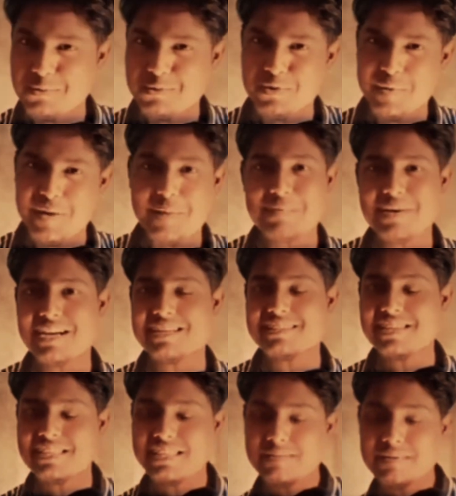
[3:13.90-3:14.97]
আপনি একটা ছেলের
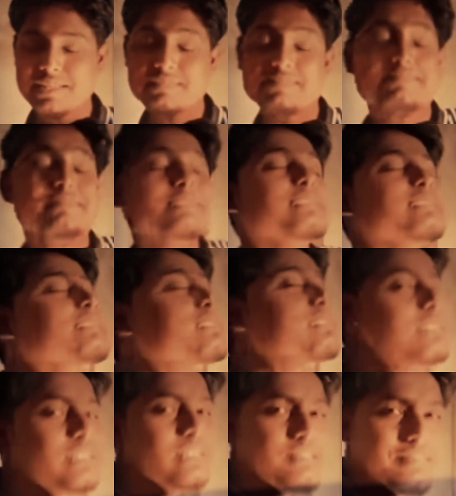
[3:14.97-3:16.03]
সামনে কি
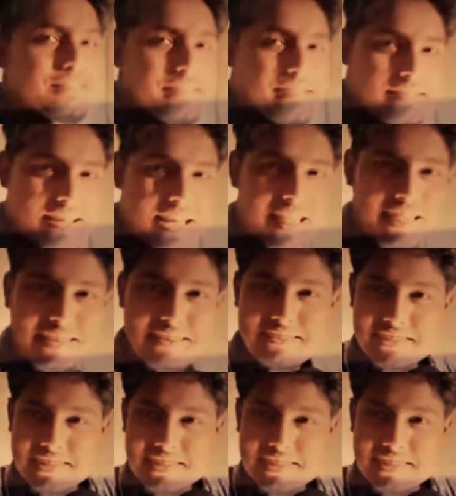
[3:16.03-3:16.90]
স্টাইল দিয়ে ঘুরে